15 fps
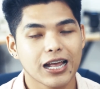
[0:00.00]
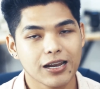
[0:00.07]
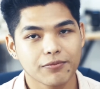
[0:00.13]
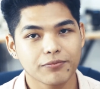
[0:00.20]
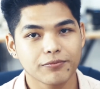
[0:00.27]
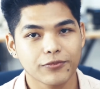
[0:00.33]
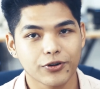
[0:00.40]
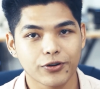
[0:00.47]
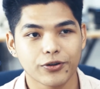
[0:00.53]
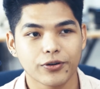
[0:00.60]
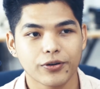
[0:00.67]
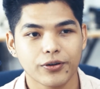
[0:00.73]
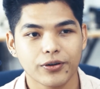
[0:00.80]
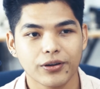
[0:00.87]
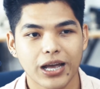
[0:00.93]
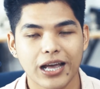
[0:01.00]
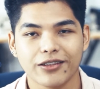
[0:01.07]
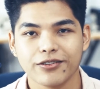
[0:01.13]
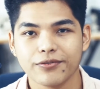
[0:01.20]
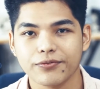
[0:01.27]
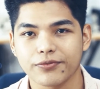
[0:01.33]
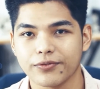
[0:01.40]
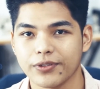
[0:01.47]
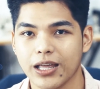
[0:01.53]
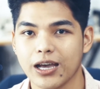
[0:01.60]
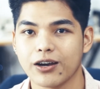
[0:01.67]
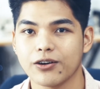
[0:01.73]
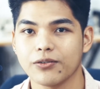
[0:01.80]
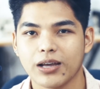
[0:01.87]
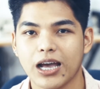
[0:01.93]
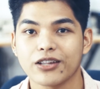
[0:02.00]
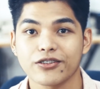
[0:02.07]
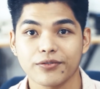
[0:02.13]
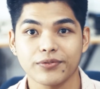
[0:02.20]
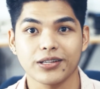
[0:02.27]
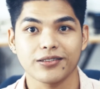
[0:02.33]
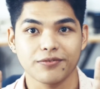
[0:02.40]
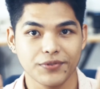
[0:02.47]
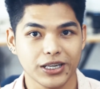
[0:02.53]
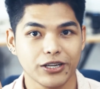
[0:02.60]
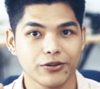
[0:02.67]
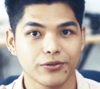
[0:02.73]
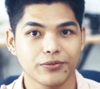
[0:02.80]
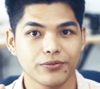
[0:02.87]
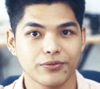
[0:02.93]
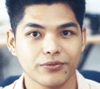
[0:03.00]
alam ko as of now, as of this video.